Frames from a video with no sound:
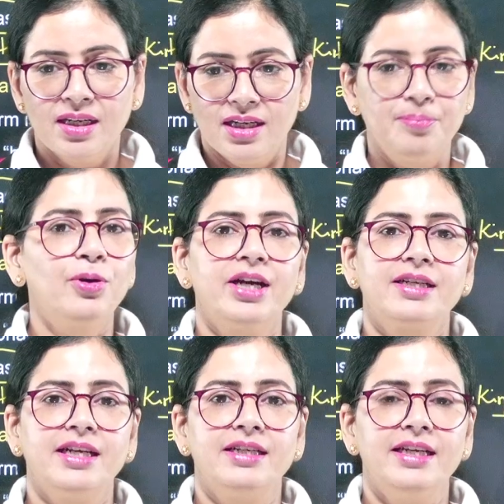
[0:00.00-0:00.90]
पोएट
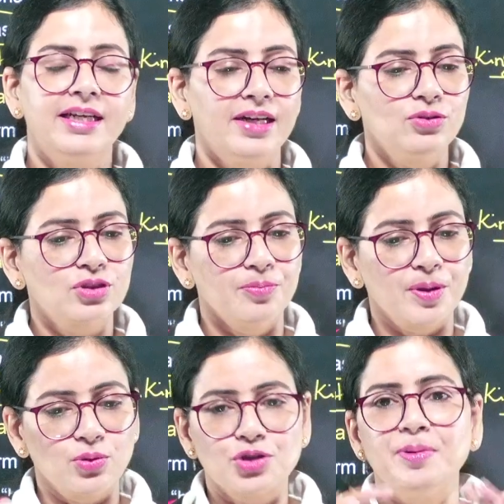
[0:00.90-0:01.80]
ने ठीक है उसके ऊपर
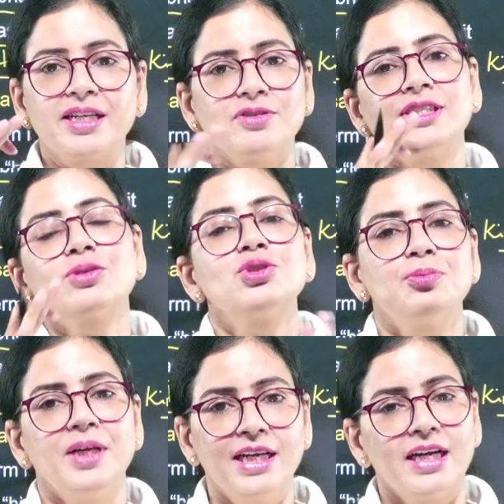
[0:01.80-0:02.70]
कुछ भी एक्साइजेड कुछ
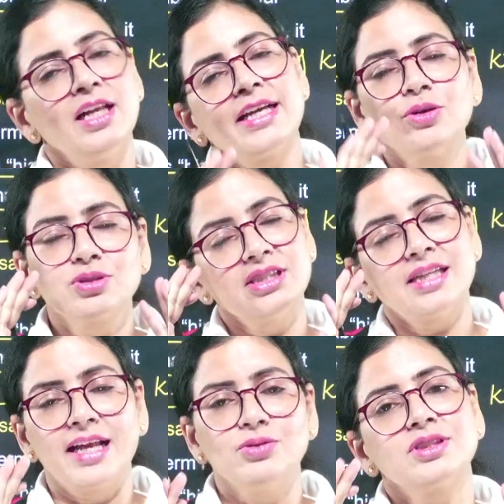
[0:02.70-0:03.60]
भी लिखा लेकिन उसके
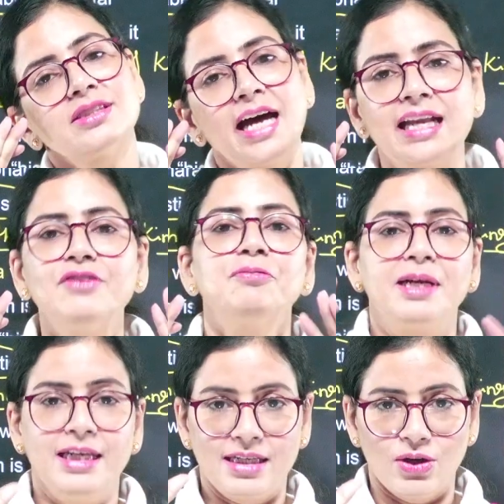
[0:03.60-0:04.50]
सारे उसकी तारीफ में ही
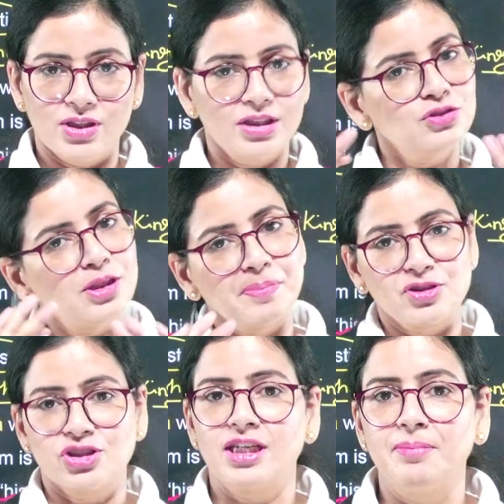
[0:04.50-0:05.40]
लिखा होता था उसकी
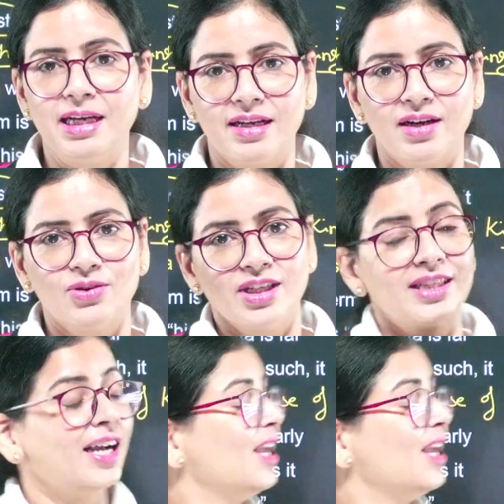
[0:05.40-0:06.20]
प्रशंसा में लिखा होता था